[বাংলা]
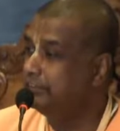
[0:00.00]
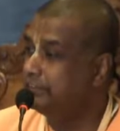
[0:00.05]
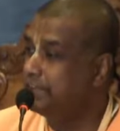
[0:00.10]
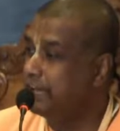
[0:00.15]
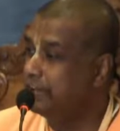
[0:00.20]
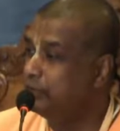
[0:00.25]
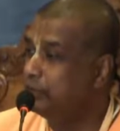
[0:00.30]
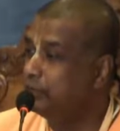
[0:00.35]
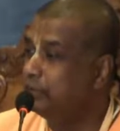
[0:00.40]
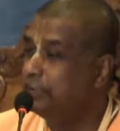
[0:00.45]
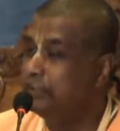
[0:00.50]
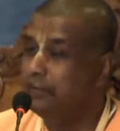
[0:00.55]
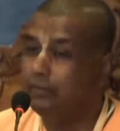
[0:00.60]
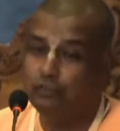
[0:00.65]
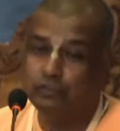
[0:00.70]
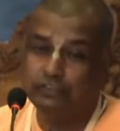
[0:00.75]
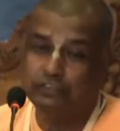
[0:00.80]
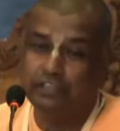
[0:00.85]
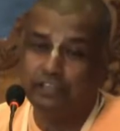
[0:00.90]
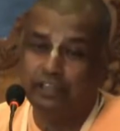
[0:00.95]
সাধকদের
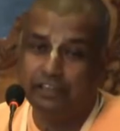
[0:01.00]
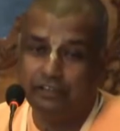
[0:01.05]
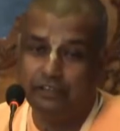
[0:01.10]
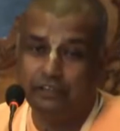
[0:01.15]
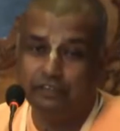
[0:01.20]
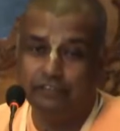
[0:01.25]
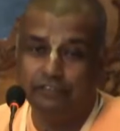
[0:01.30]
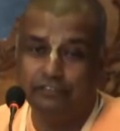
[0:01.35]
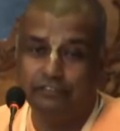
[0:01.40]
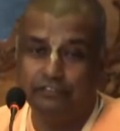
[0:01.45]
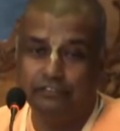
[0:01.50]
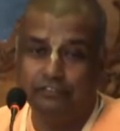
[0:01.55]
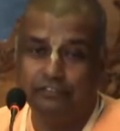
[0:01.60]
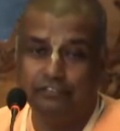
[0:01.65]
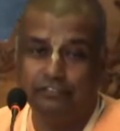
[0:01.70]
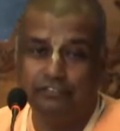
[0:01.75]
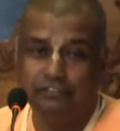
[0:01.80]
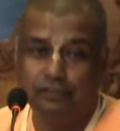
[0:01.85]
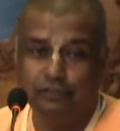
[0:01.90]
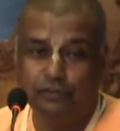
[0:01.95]
অবস্থা একটু
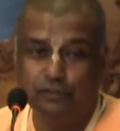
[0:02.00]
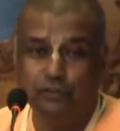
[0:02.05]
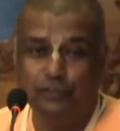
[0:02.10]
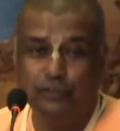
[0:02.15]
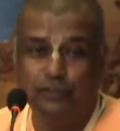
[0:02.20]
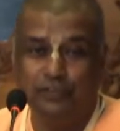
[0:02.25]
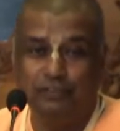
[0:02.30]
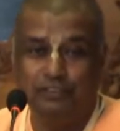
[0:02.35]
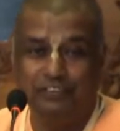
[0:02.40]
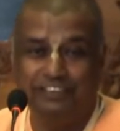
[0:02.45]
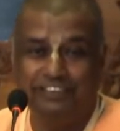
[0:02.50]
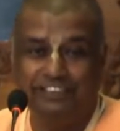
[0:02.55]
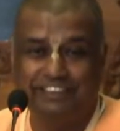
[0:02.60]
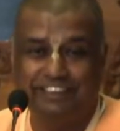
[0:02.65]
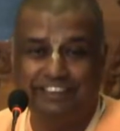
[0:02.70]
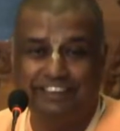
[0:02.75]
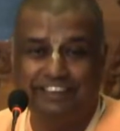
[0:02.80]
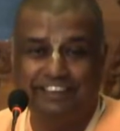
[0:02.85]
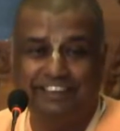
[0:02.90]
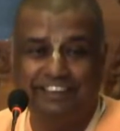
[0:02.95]
শোচনীয়
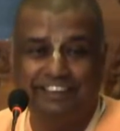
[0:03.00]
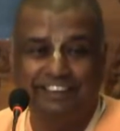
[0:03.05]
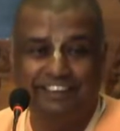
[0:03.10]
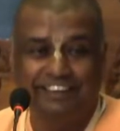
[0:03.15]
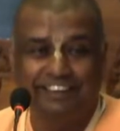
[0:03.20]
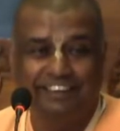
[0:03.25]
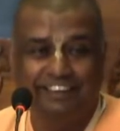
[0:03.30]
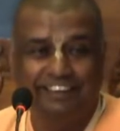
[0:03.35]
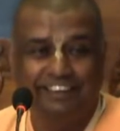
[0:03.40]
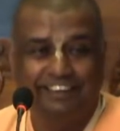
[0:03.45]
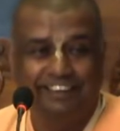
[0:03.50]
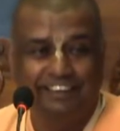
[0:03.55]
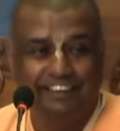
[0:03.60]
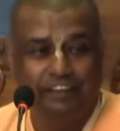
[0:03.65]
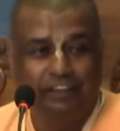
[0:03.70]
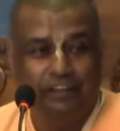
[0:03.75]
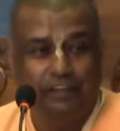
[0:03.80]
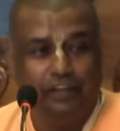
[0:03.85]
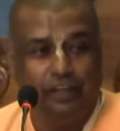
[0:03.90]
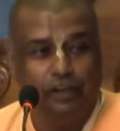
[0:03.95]
অবস্থা
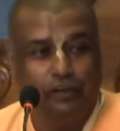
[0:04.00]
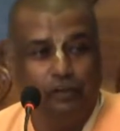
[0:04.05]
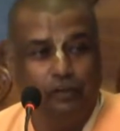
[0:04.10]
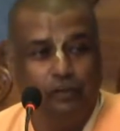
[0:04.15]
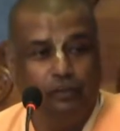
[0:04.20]
কেন